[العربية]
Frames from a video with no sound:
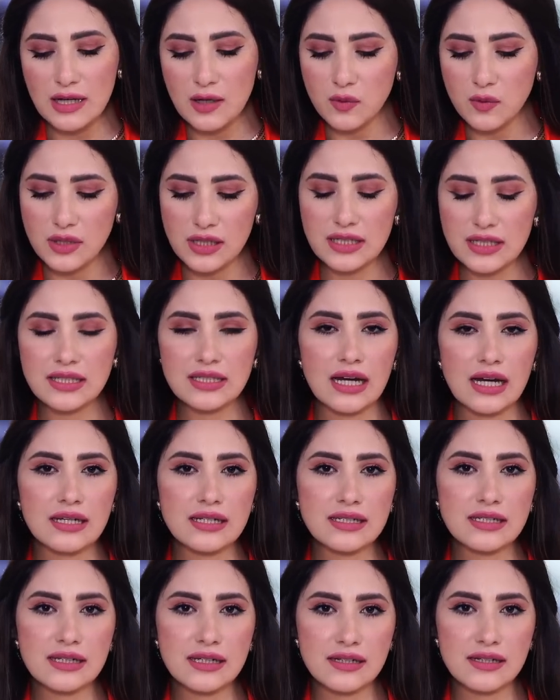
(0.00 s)
ويعز
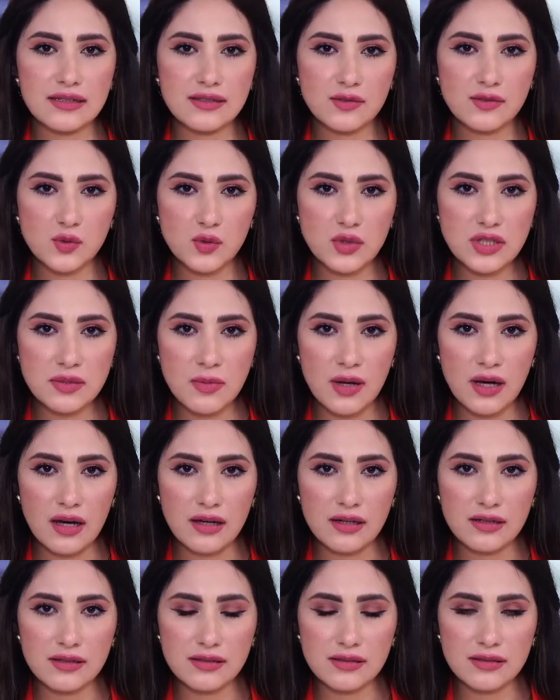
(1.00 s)
علينا انه
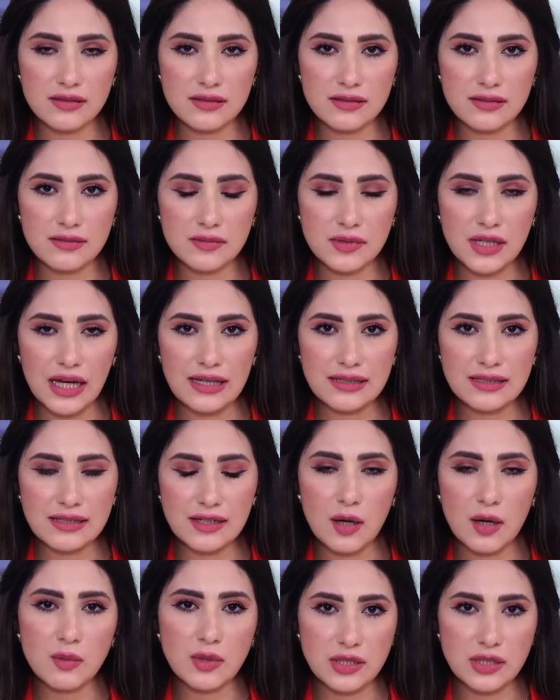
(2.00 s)
نسمع آه، يعني
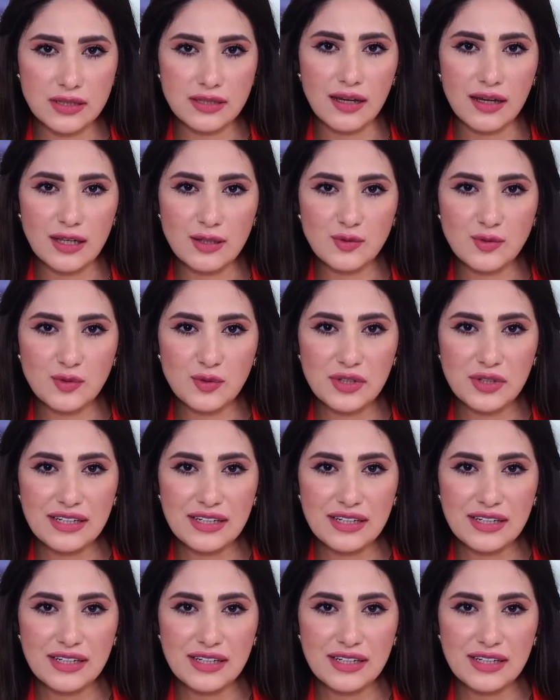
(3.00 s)
خبر استقالته.